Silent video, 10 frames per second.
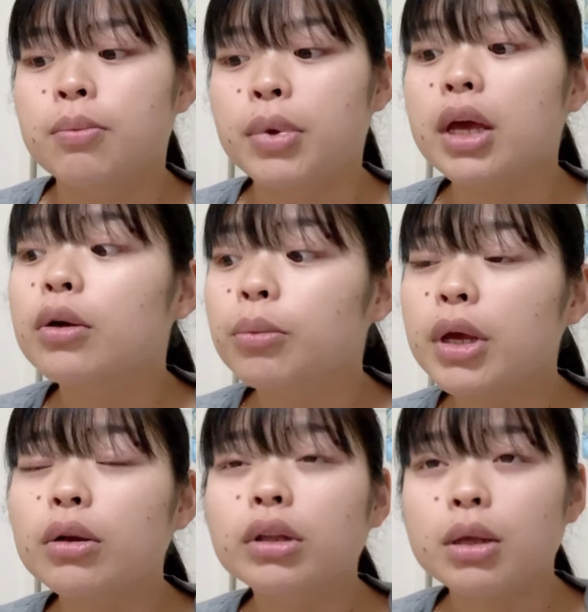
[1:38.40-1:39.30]
Pero,
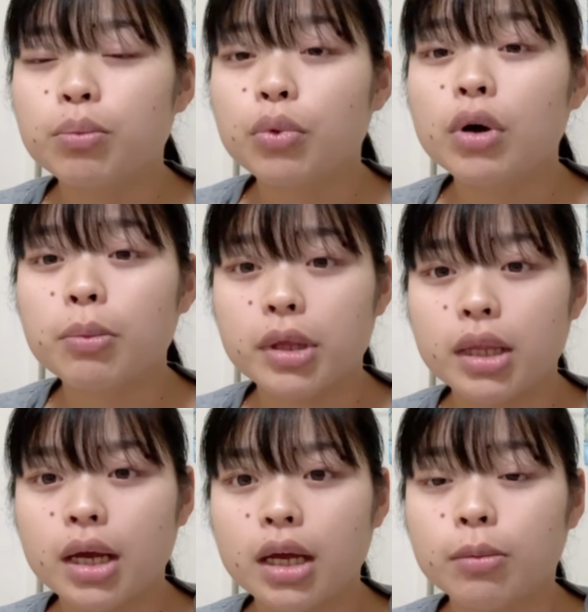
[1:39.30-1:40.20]
meron din po kami
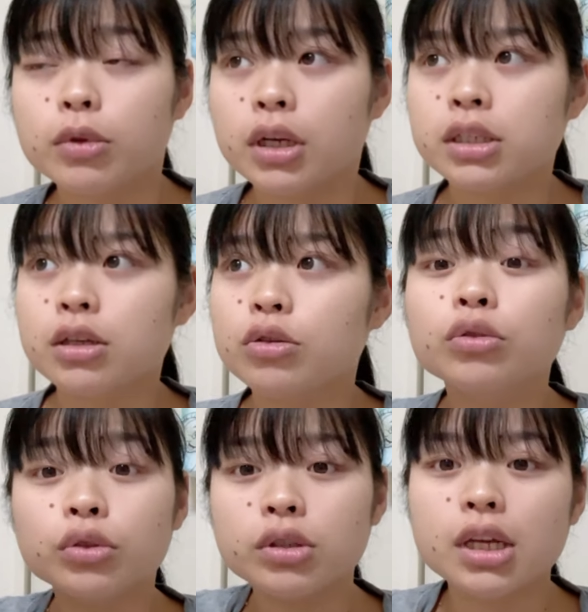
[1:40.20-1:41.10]
nahan. kasi
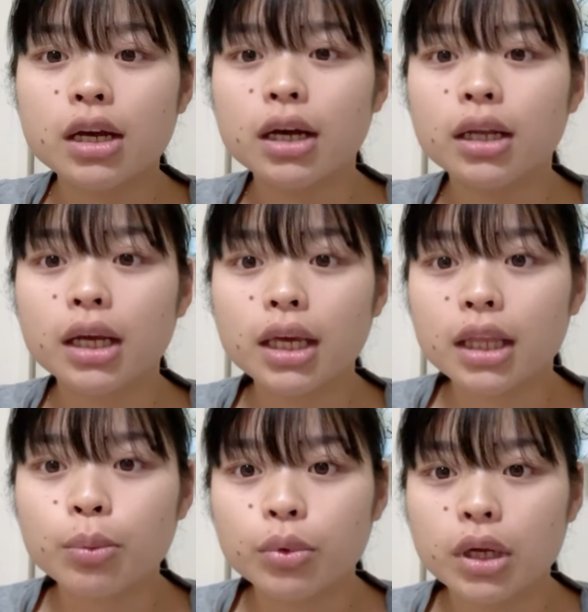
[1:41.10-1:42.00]
yun doon sa
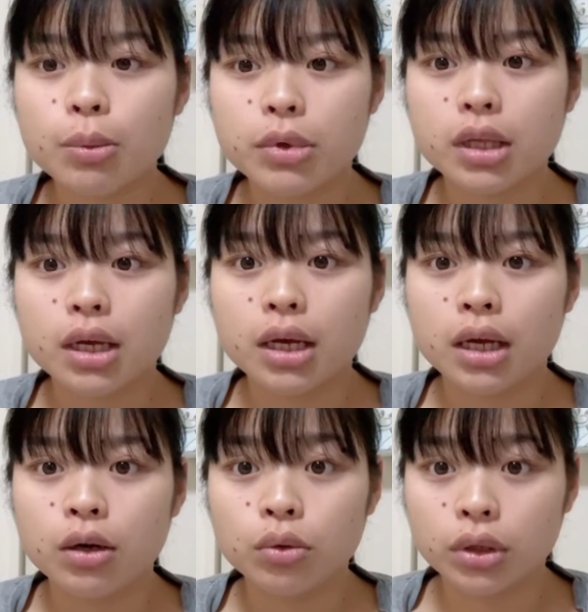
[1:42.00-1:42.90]
nakita po namin
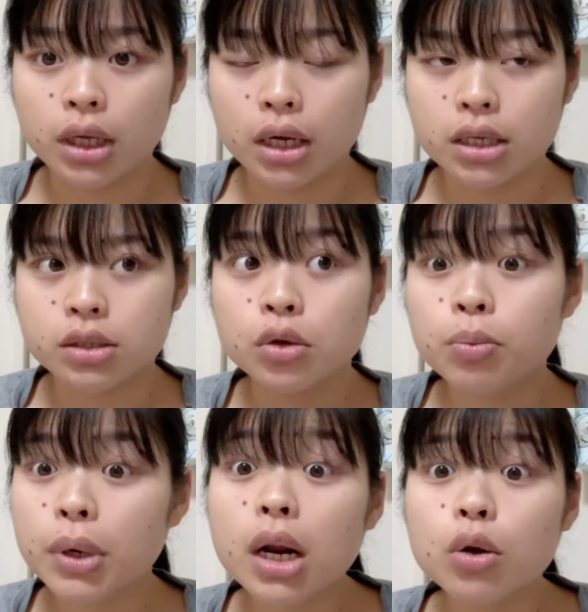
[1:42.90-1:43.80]
na lote guys,
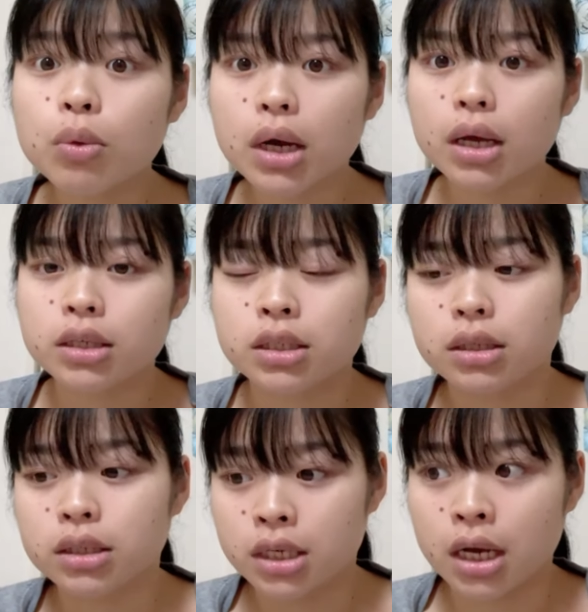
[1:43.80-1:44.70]
sobrang luwag
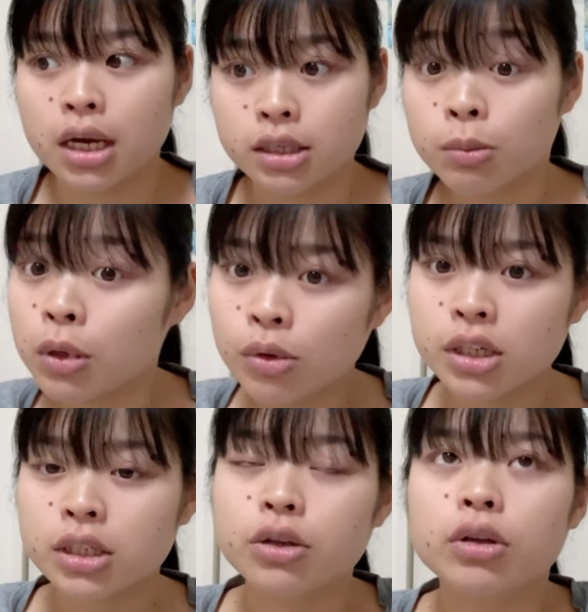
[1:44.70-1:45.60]
siya guys,
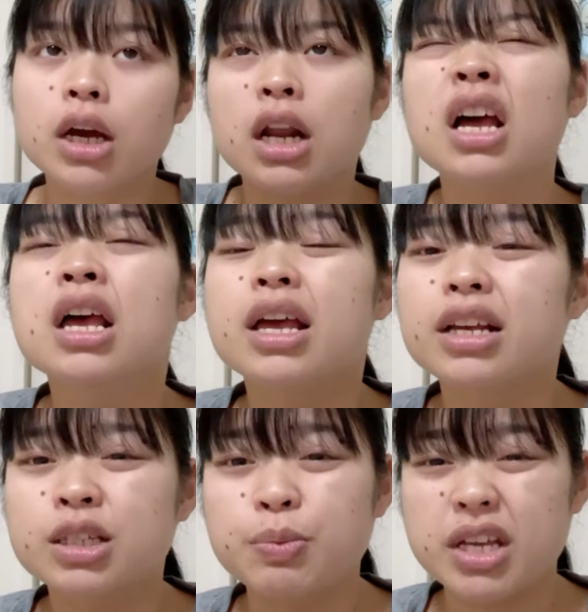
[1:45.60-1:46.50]
maluwag siya, yun nga na,
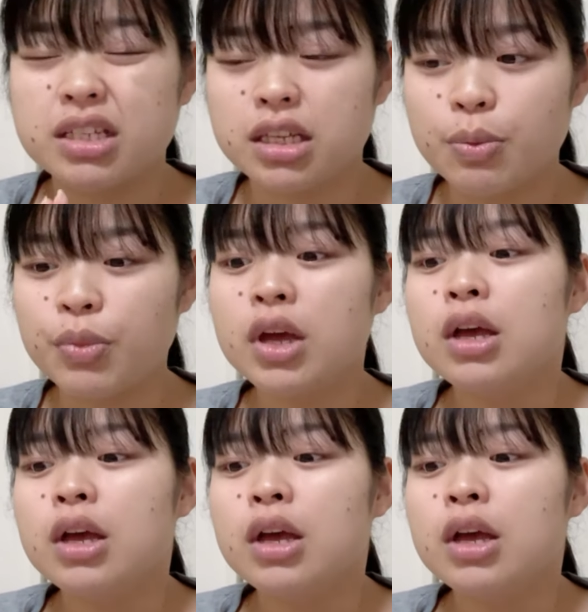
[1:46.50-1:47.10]
expensive.